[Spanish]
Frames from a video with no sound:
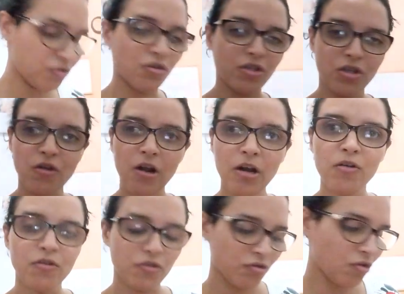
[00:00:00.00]
yo quiero
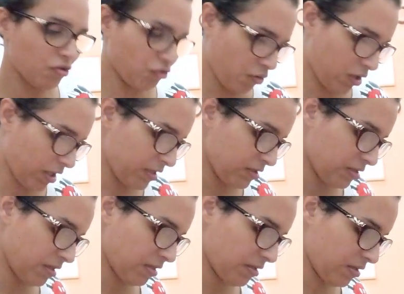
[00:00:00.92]
algo, yo solo tengo que
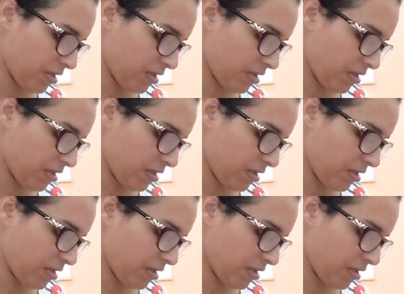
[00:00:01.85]
decir.